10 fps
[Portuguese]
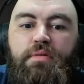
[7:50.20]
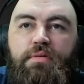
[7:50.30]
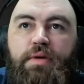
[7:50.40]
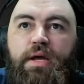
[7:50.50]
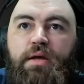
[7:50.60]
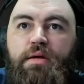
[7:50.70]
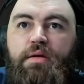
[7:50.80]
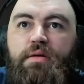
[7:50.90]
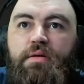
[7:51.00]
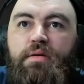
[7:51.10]
Ué?
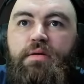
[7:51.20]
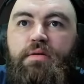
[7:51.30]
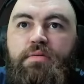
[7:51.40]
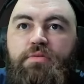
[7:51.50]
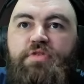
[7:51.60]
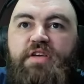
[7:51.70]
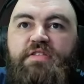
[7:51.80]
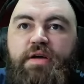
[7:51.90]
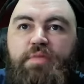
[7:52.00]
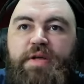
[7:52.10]
Onde é que
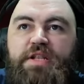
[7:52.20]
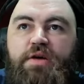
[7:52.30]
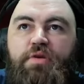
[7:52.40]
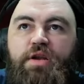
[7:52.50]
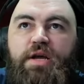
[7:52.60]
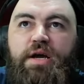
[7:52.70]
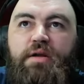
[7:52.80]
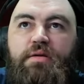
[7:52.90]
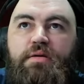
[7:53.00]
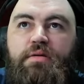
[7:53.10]
saiu que pedregulho, liga?
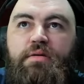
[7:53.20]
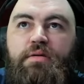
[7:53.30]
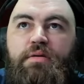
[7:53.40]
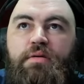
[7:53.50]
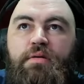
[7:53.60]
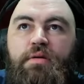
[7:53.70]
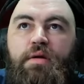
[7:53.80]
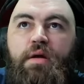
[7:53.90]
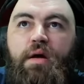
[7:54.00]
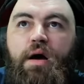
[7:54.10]
Detalhe sobre este.
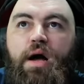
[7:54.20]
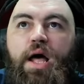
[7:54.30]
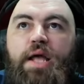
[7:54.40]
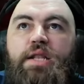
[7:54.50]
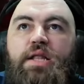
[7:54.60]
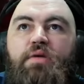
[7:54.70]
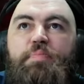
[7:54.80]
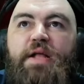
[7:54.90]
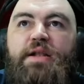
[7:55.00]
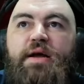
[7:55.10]
Ah, ele tá com
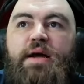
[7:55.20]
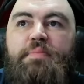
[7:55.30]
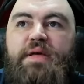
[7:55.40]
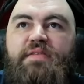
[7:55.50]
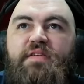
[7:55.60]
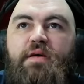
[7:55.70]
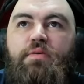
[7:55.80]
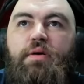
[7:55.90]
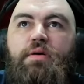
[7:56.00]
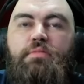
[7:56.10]
pedra na cabeça?
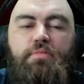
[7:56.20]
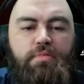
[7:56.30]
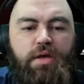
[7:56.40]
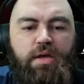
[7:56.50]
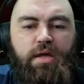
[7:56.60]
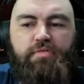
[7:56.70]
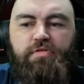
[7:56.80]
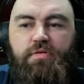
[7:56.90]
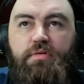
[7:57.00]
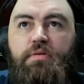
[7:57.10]
O que, que, que é
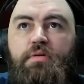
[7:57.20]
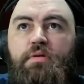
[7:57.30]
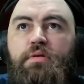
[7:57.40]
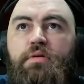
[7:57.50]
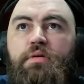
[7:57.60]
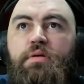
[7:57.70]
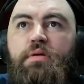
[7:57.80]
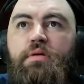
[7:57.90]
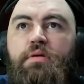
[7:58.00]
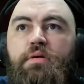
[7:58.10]
isso?
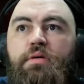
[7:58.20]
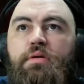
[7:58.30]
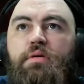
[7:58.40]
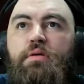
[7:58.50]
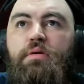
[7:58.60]
Misterioso caso.